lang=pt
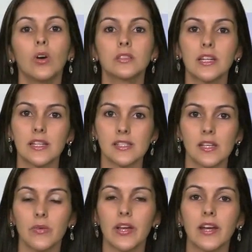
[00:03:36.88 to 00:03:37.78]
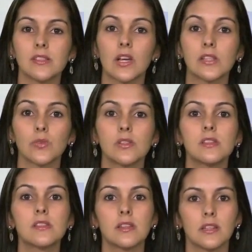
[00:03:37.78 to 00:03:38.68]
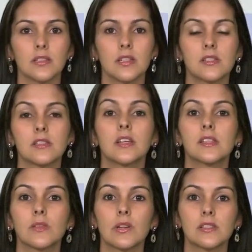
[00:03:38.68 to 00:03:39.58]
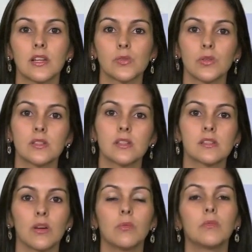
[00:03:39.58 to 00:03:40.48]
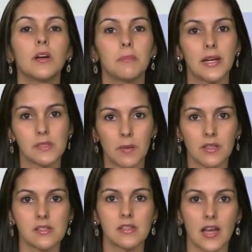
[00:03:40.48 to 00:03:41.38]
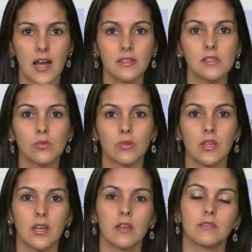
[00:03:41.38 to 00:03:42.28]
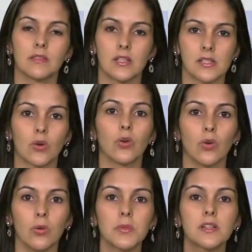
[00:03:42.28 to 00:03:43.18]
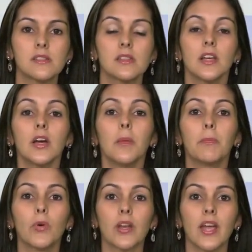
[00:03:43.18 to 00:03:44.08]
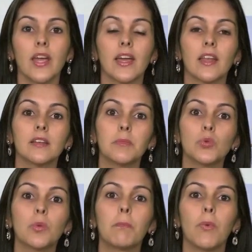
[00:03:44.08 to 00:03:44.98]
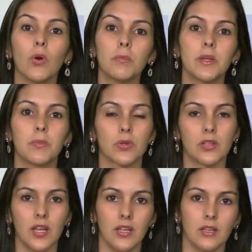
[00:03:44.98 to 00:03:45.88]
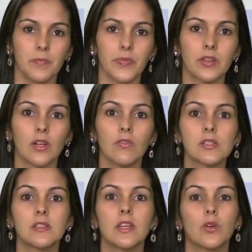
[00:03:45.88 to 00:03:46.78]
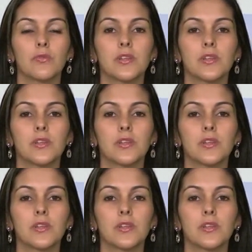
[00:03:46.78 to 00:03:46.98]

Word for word: Outra ração é as rações standards. São as rações que são mais balanceadas do que as econômicas, porém ela é muito pobre em proteína. Então você tem que